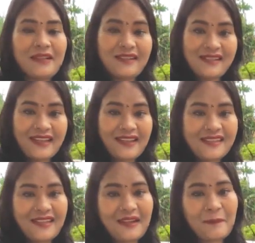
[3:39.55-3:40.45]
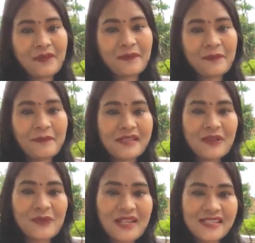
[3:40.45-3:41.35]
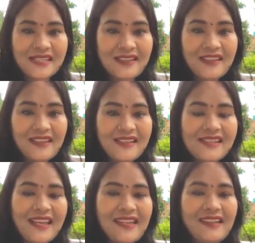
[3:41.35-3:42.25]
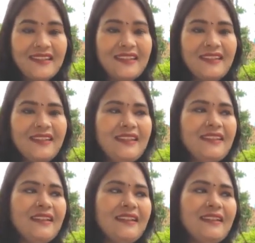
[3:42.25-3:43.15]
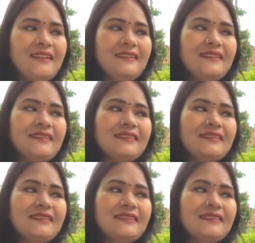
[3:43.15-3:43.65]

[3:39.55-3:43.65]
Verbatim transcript: पर निशा के चेहरे पर अब हमेशा उदासी छाई रहती थी ये देखकर